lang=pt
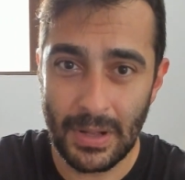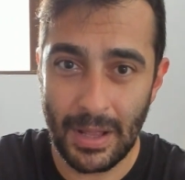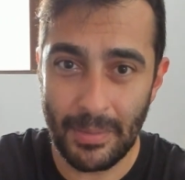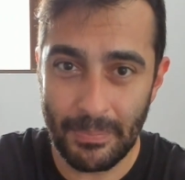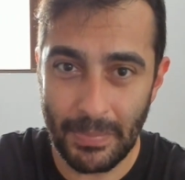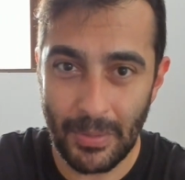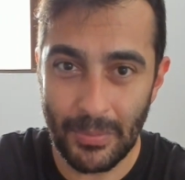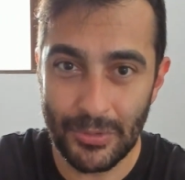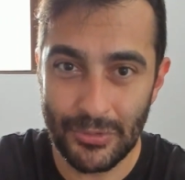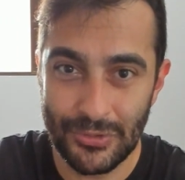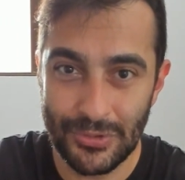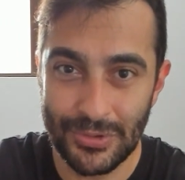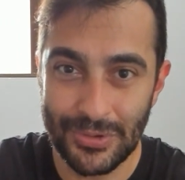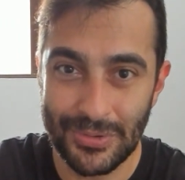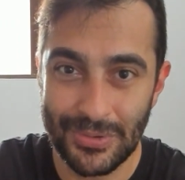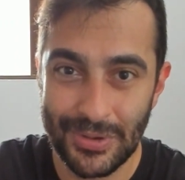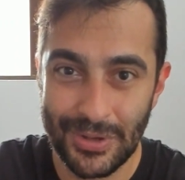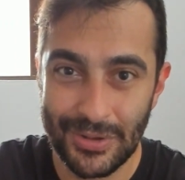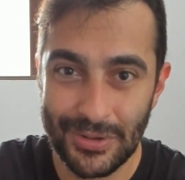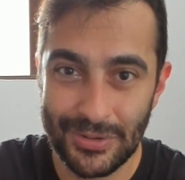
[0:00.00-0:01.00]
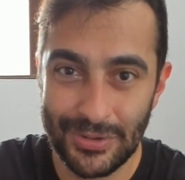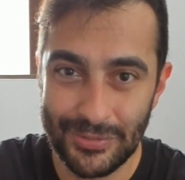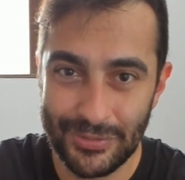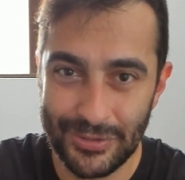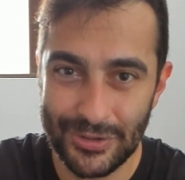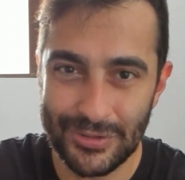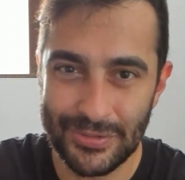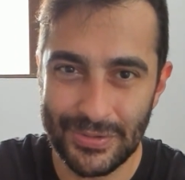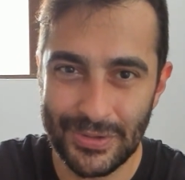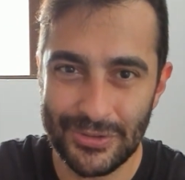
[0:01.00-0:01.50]
a Palma de Ouro no
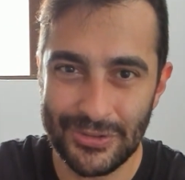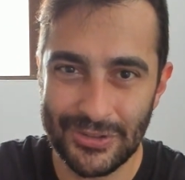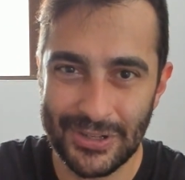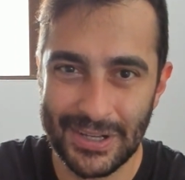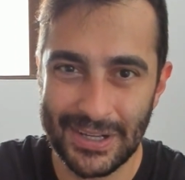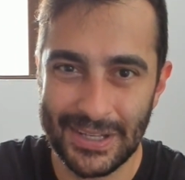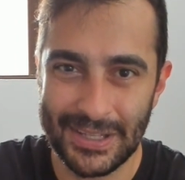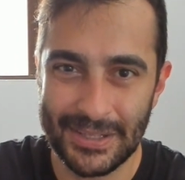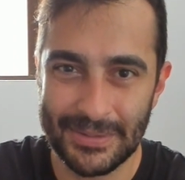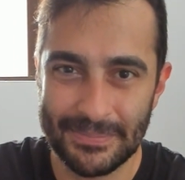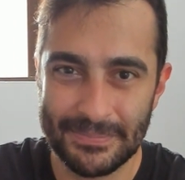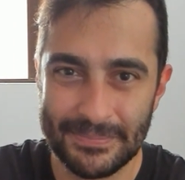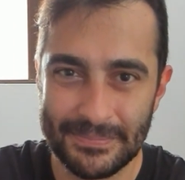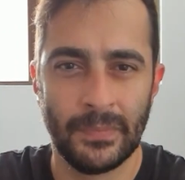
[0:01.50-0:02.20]
Festival de Cannes.